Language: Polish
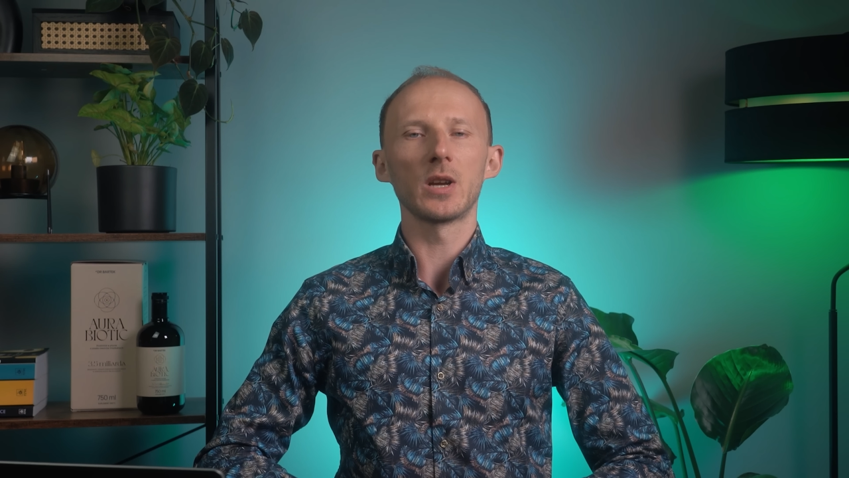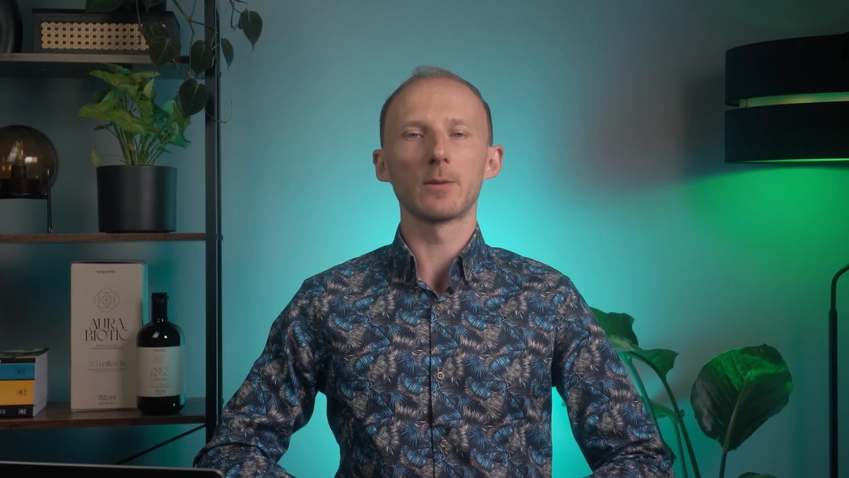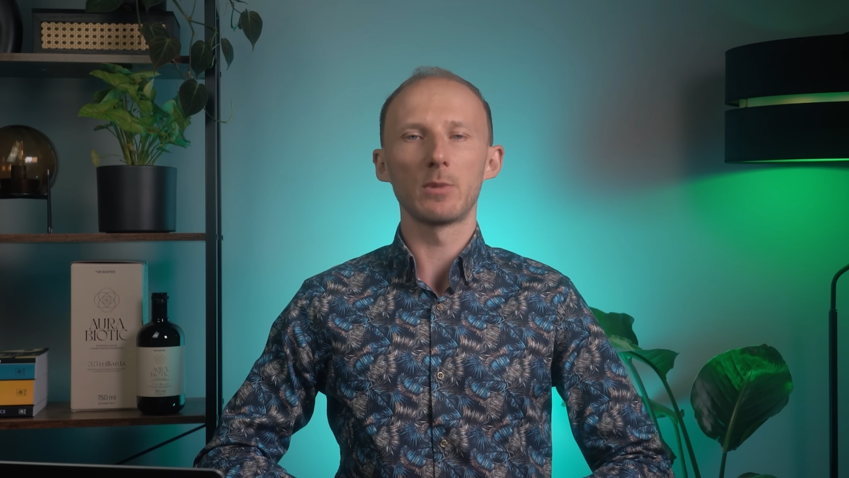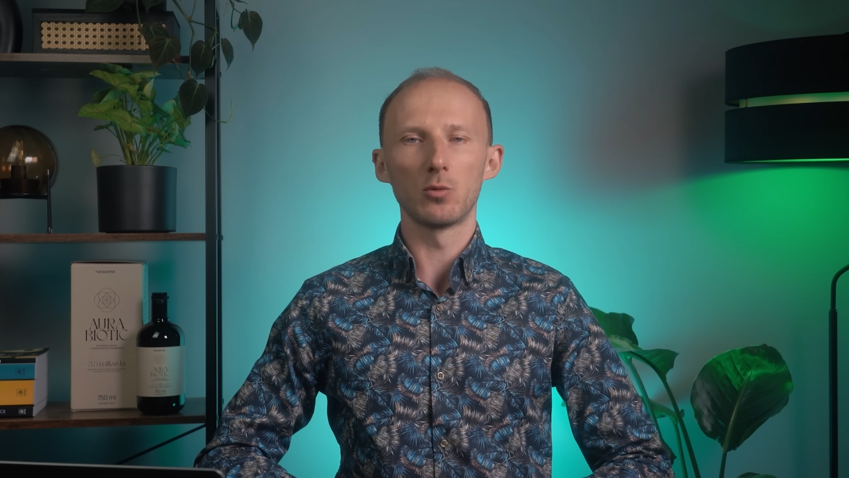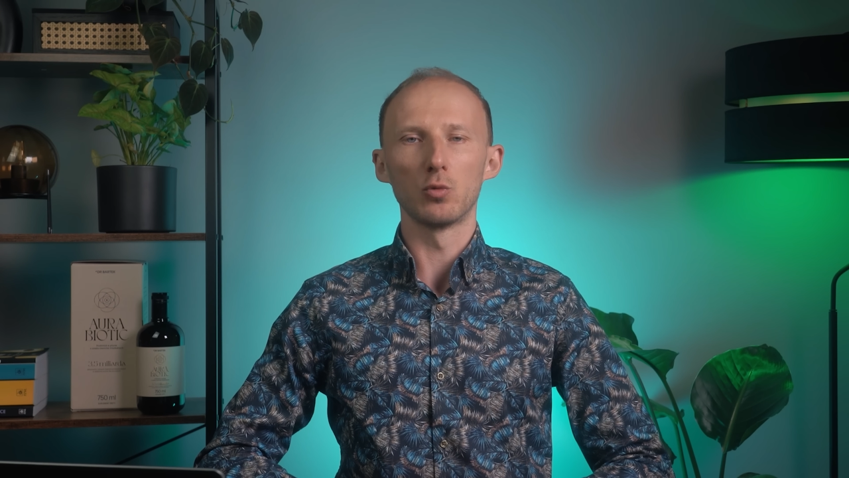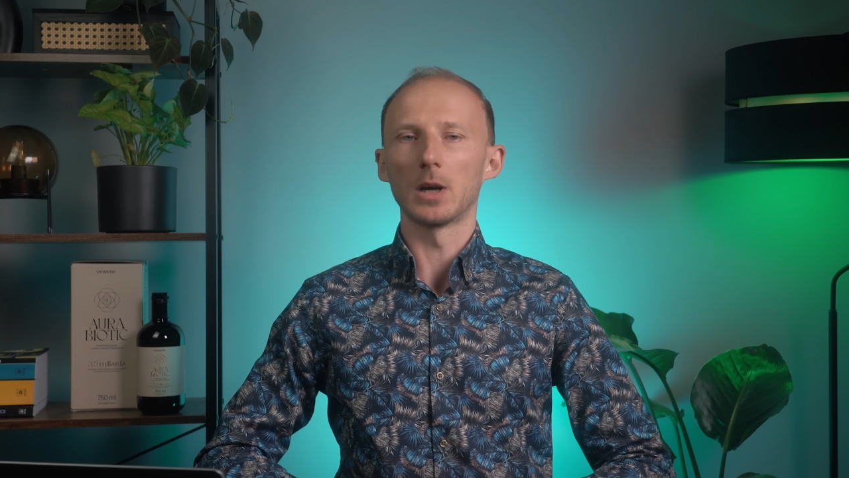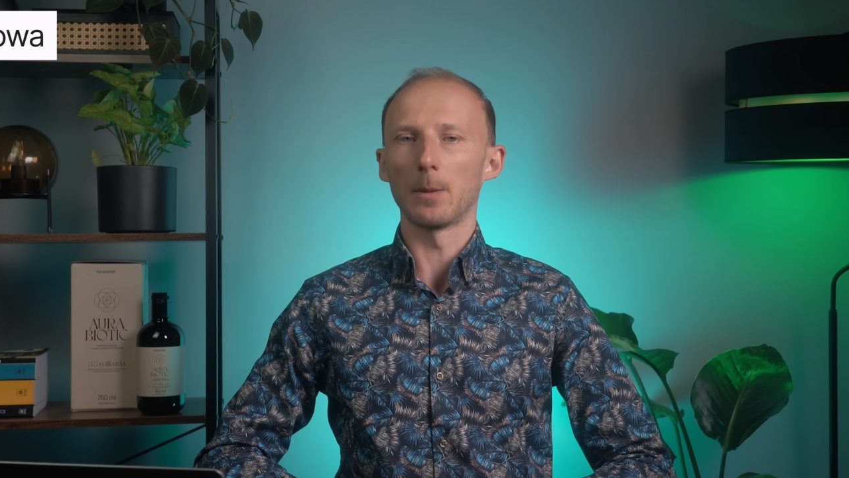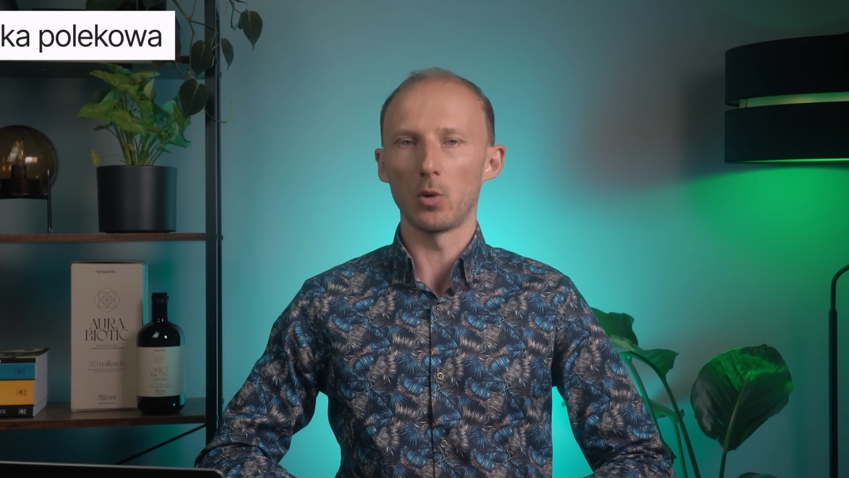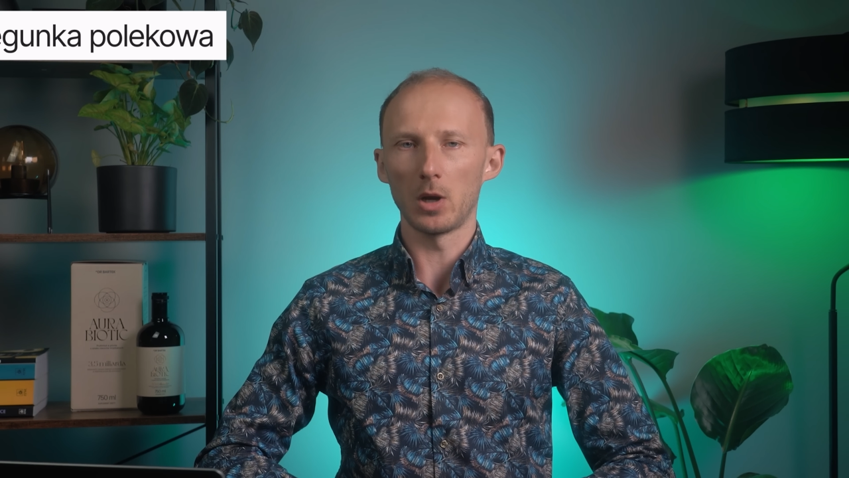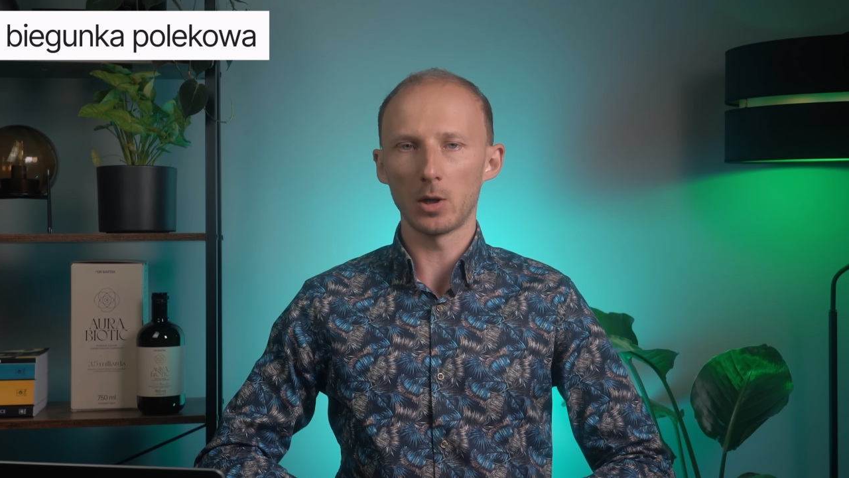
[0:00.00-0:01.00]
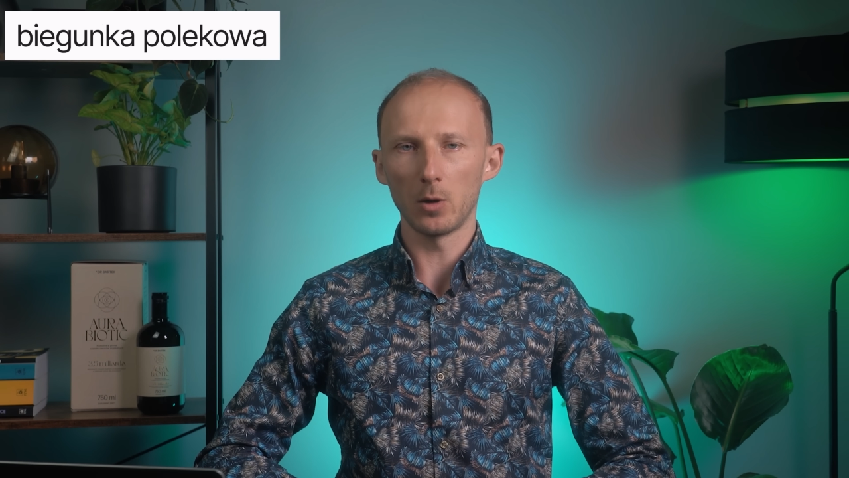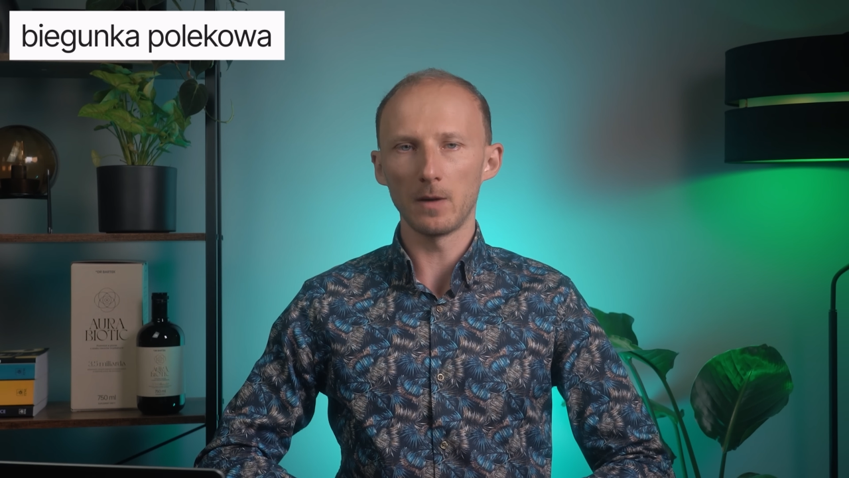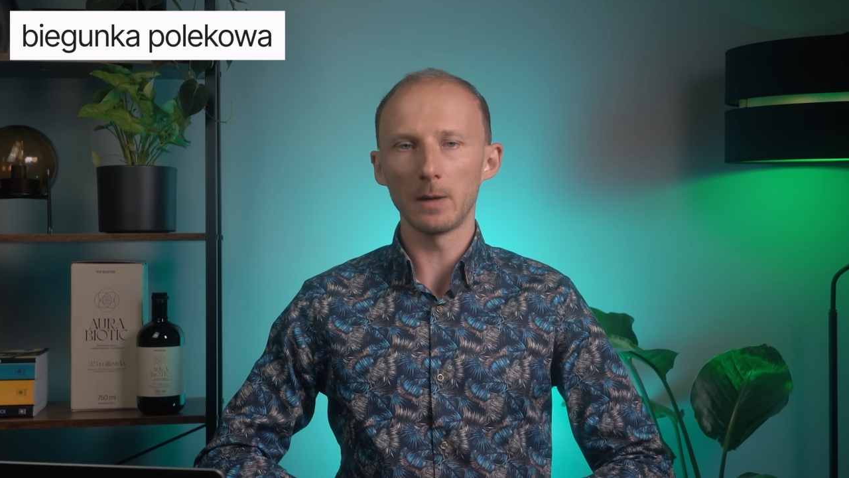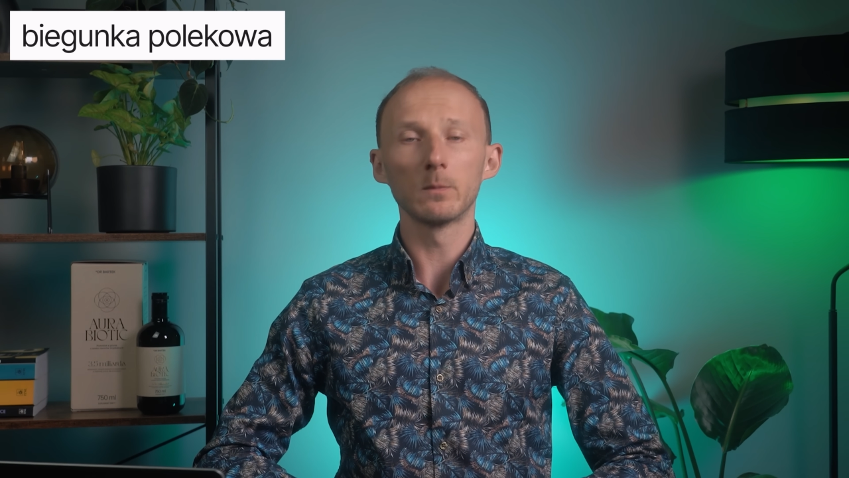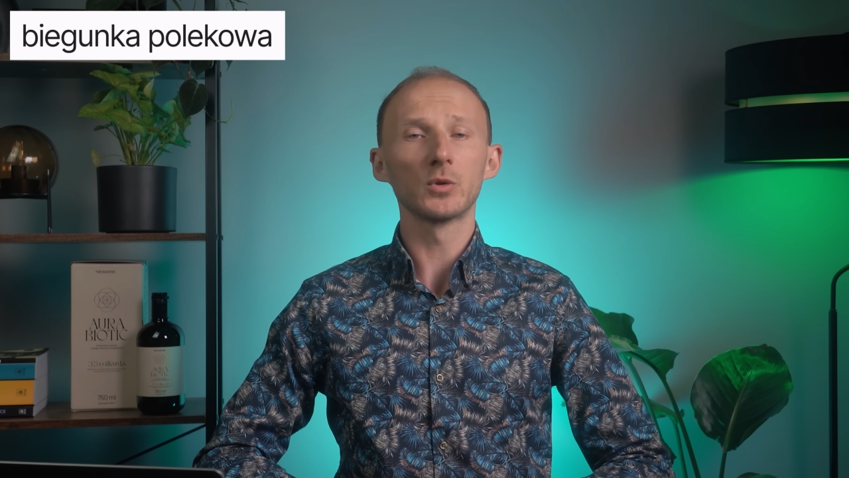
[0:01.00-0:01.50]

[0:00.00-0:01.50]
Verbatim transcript: jak biegunka polekowa,